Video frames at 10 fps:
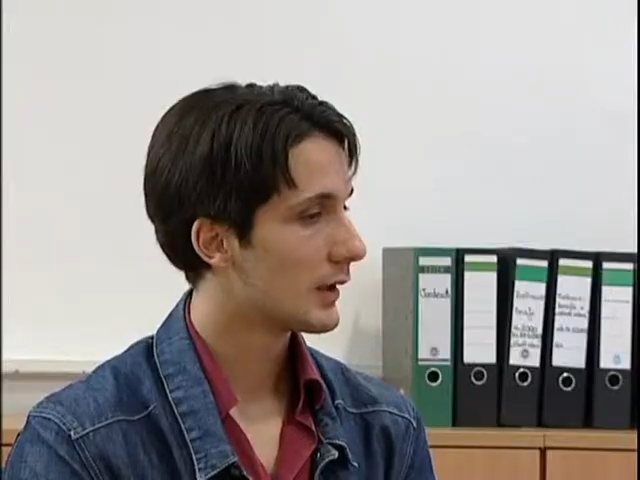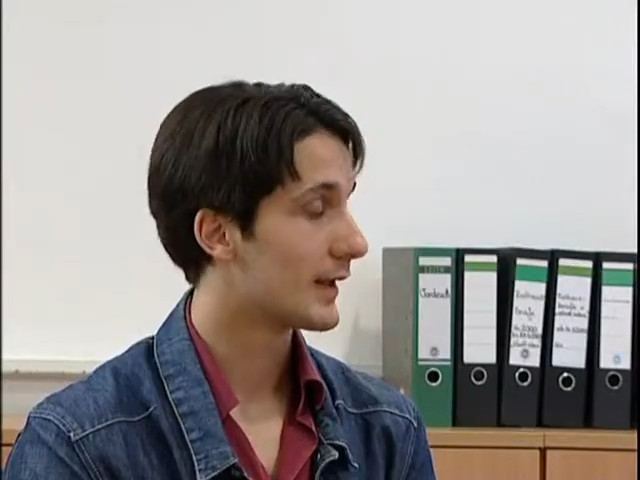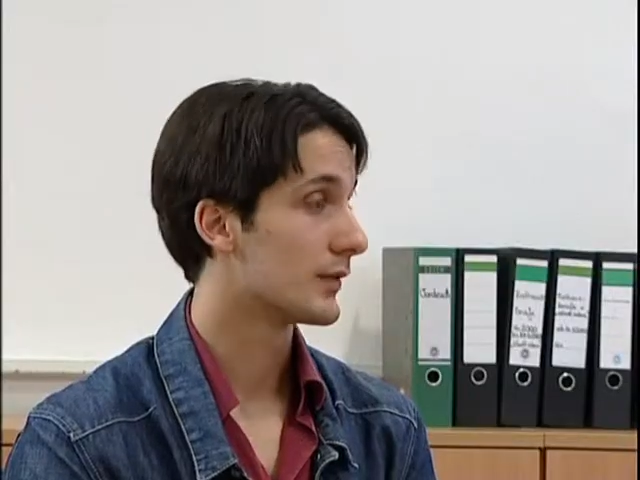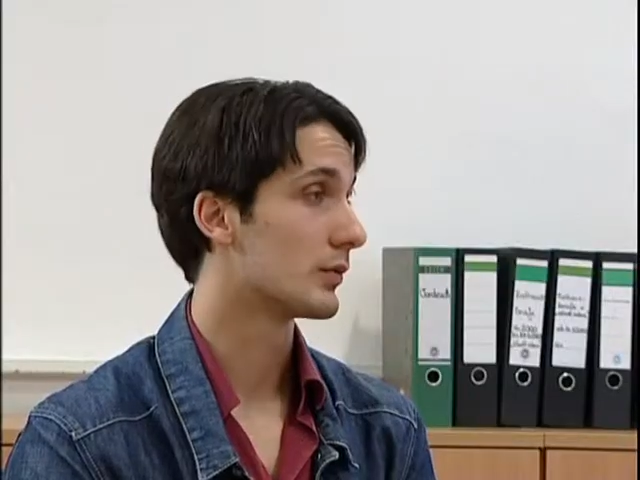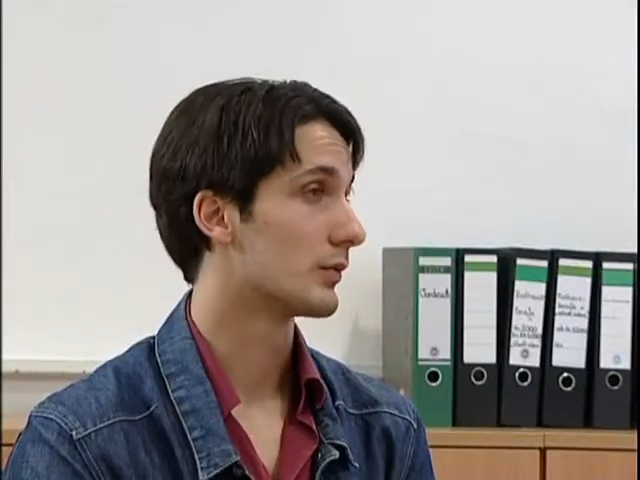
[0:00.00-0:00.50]

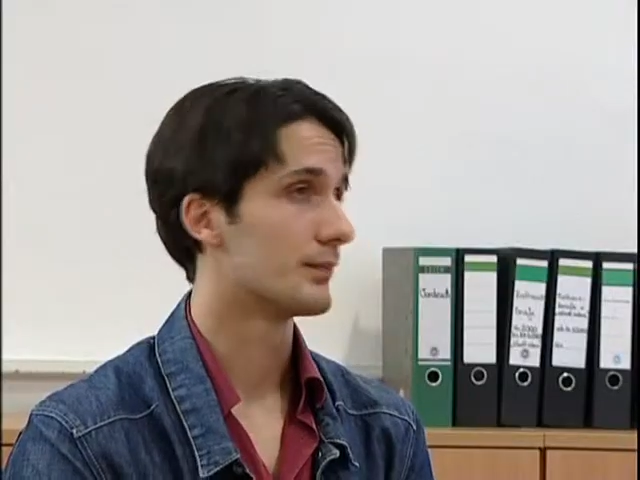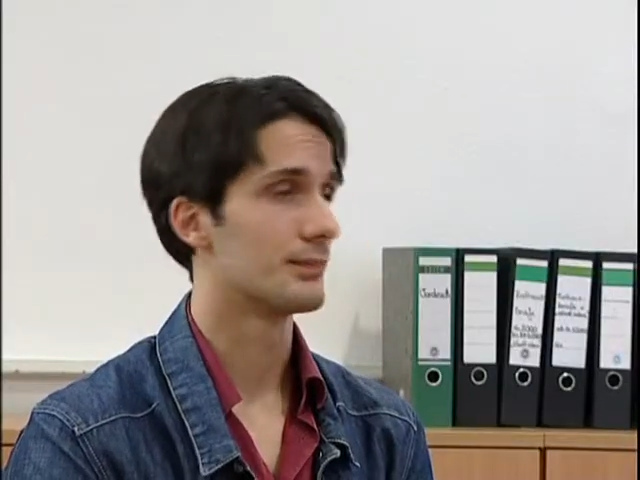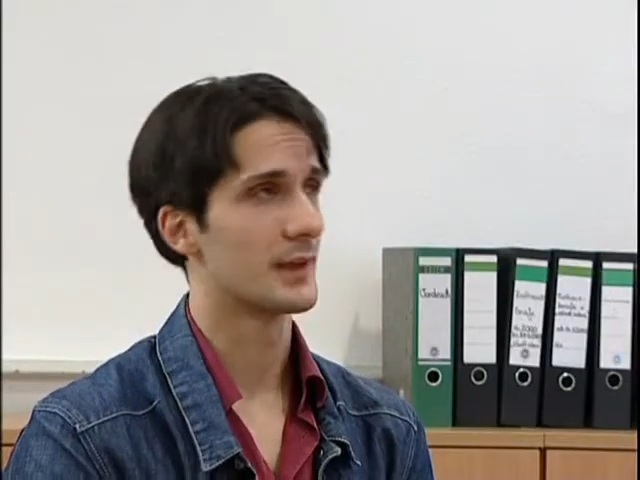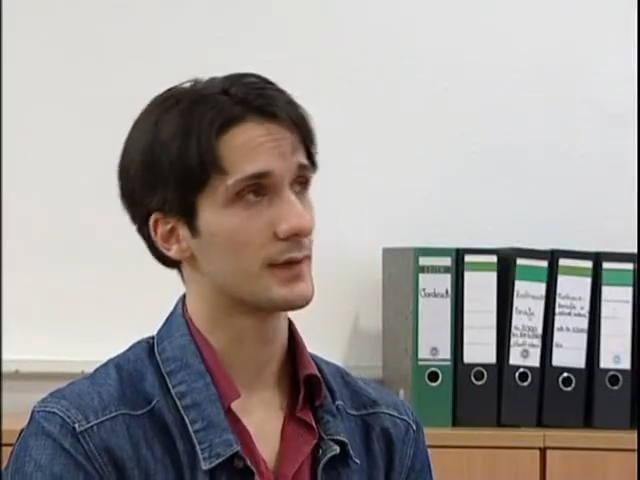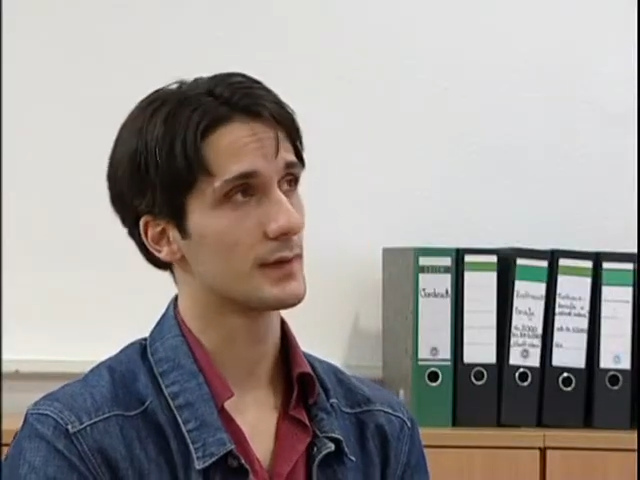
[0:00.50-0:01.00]
Also,
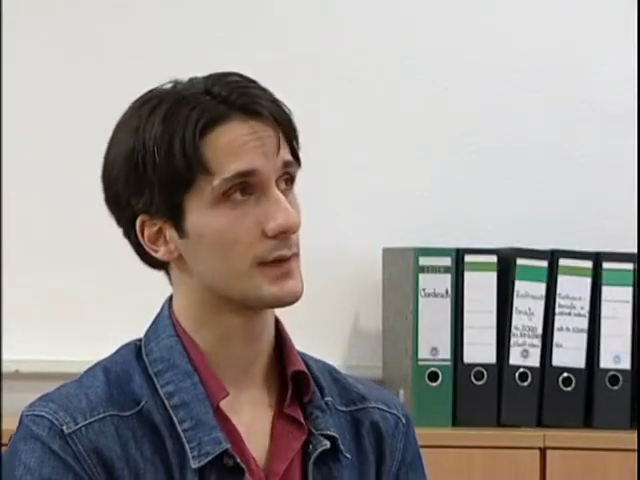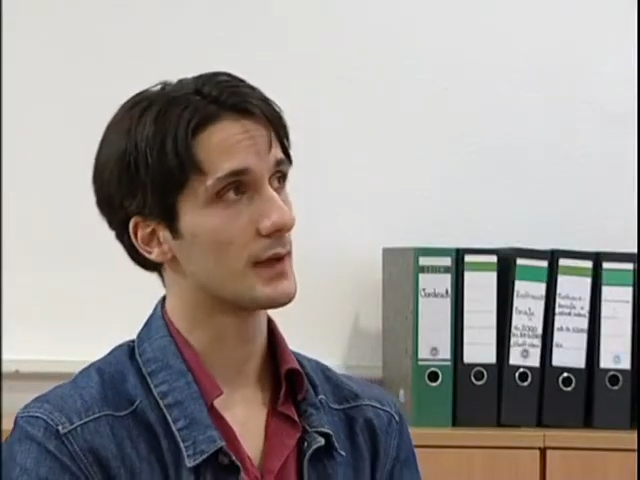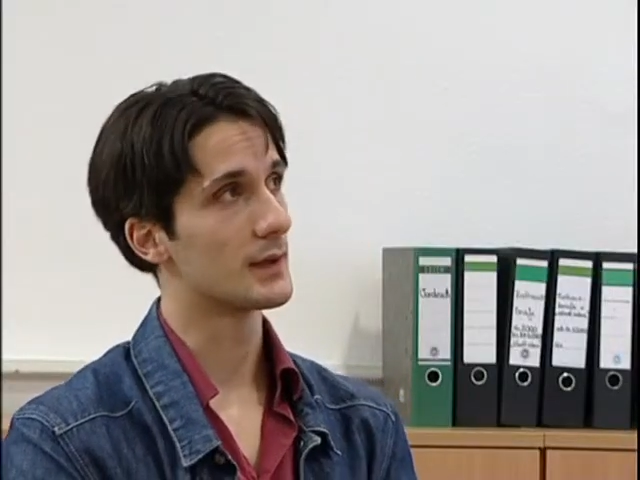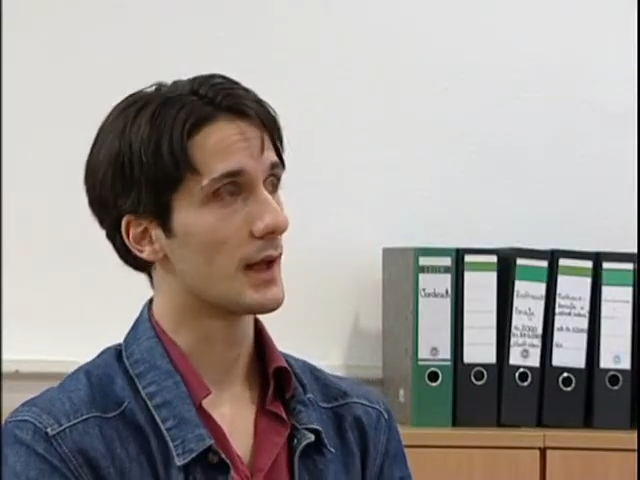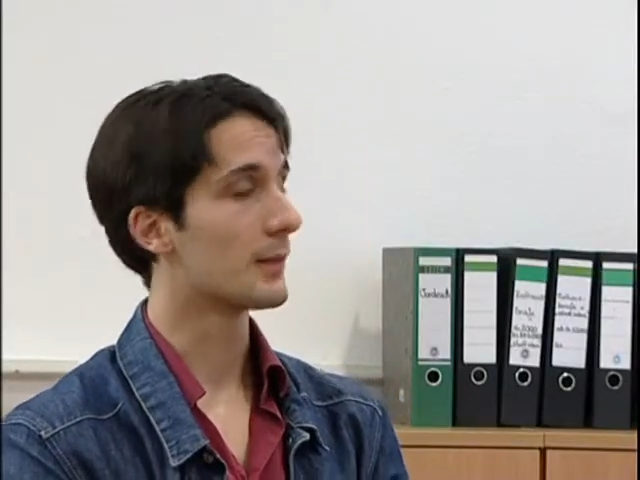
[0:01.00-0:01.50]
das ist
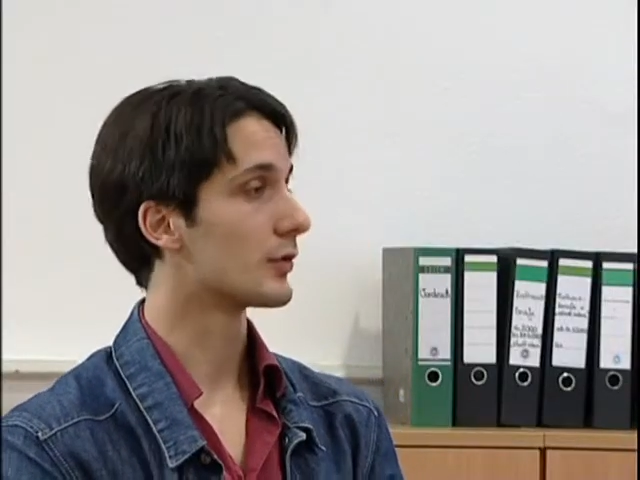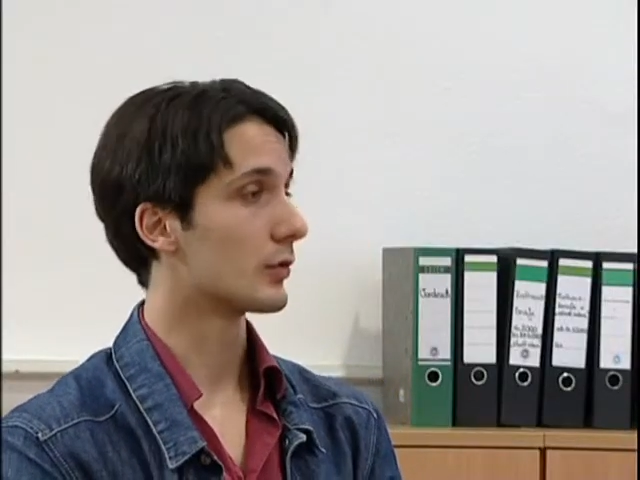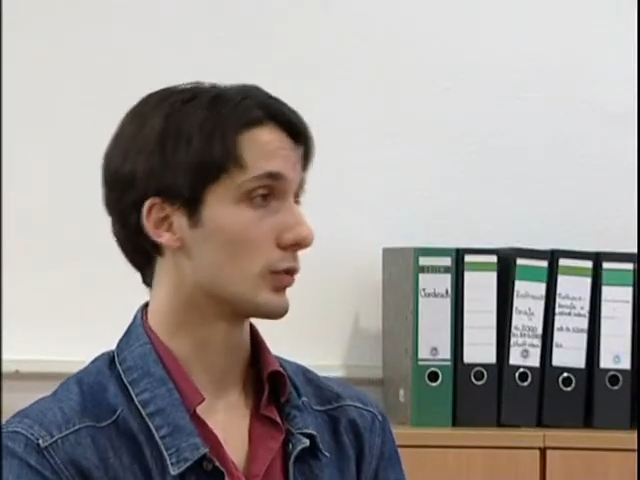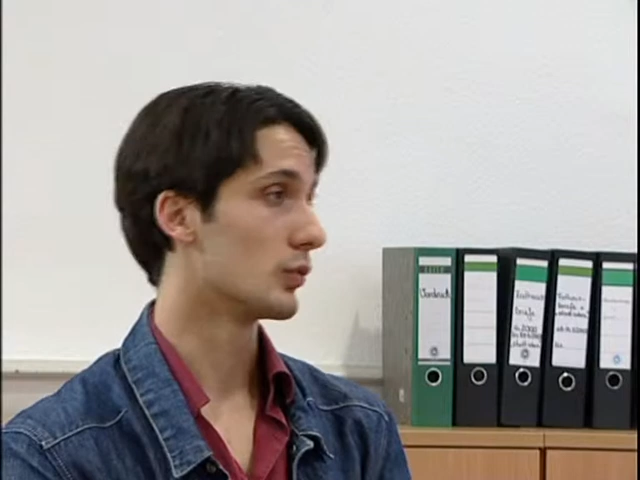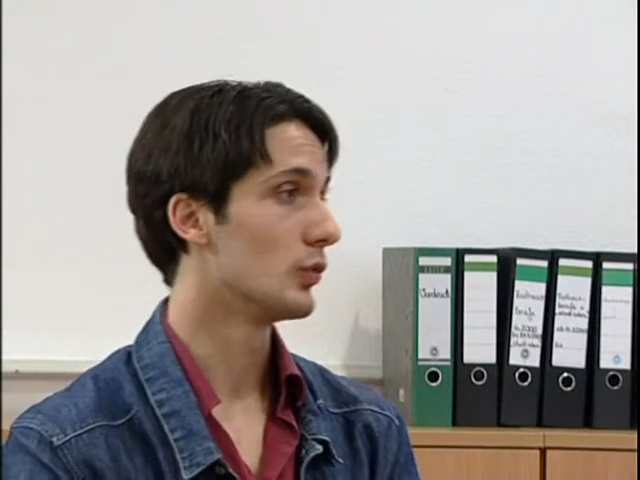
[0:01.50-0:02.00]
halt
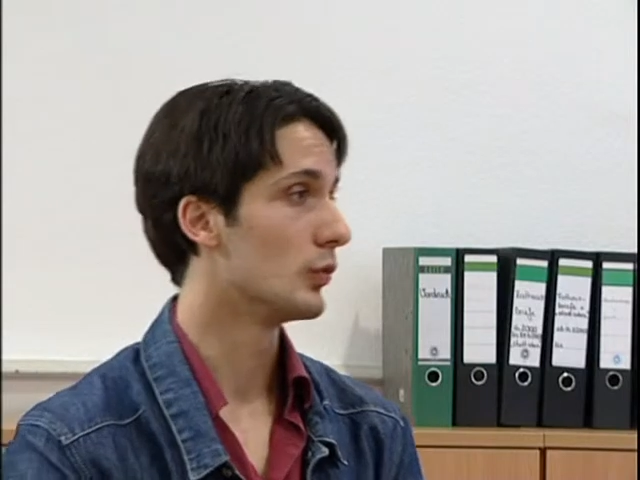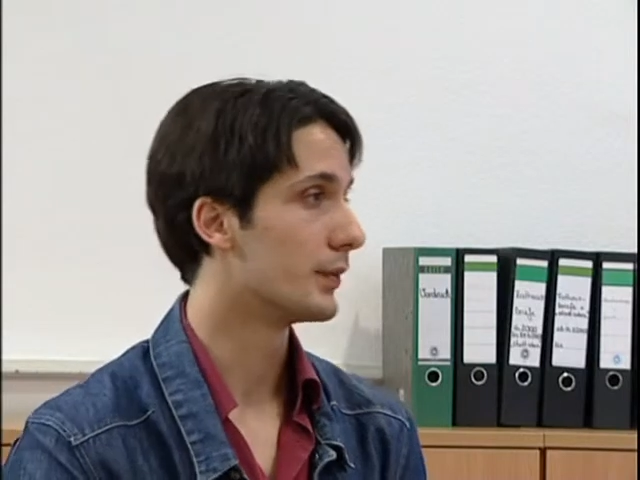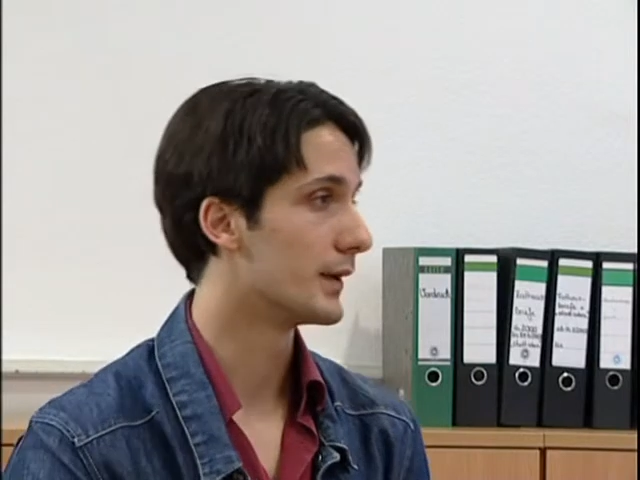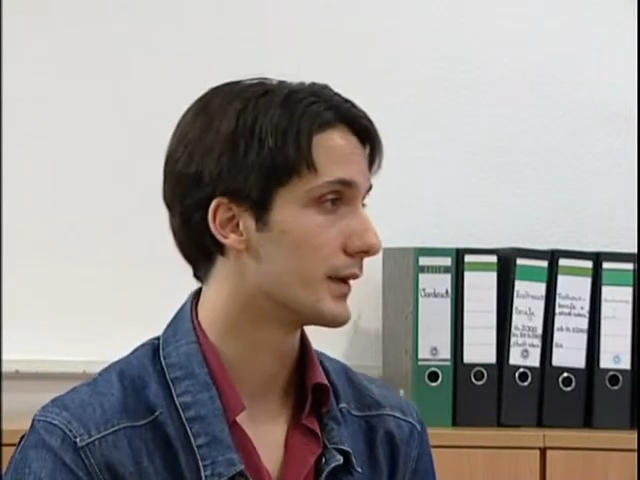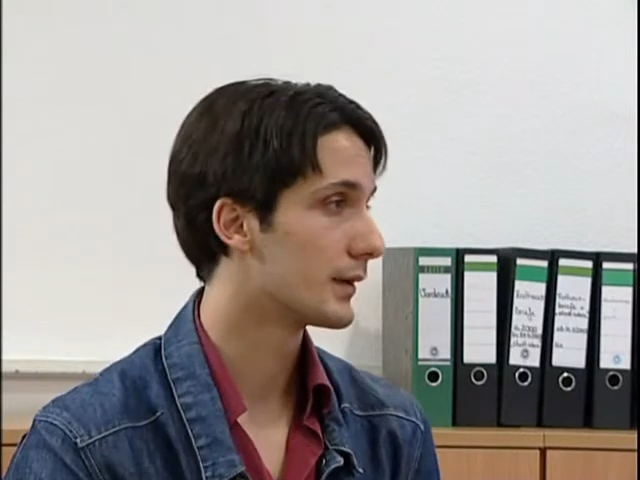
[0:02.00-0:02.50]
absolut
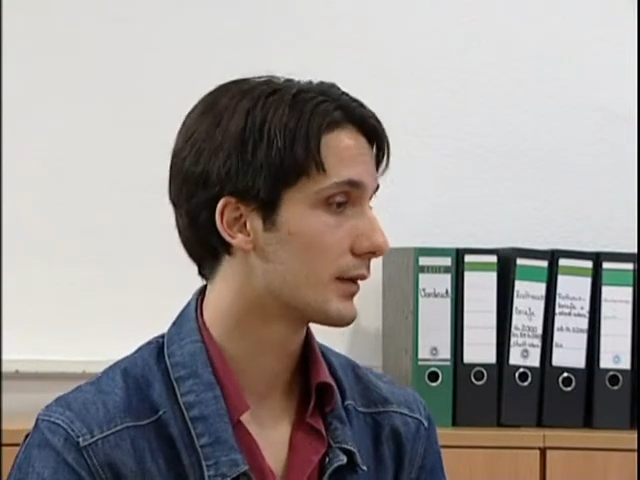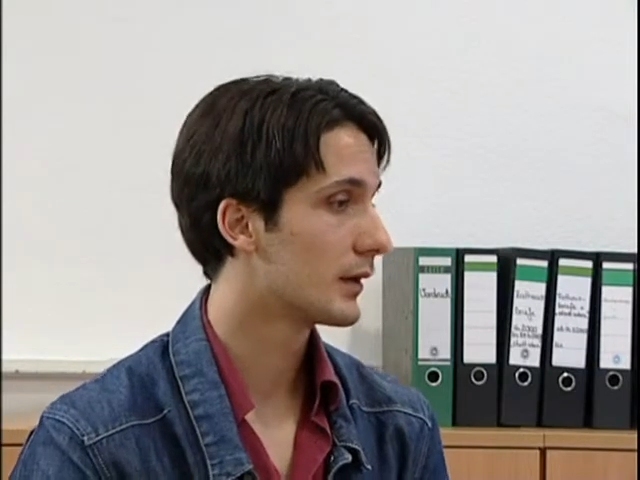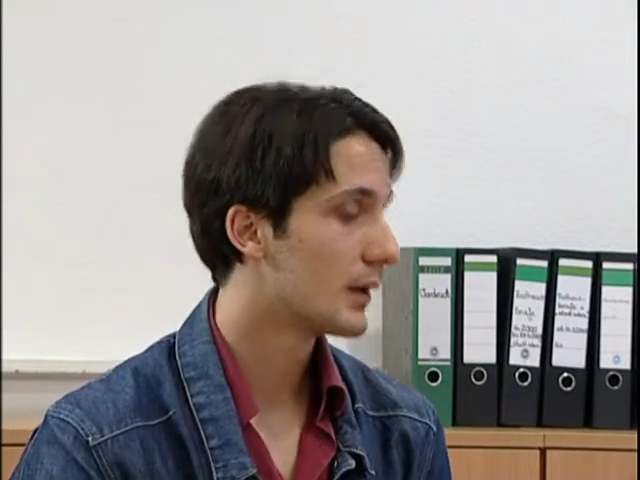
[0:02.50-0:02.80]
unüblich.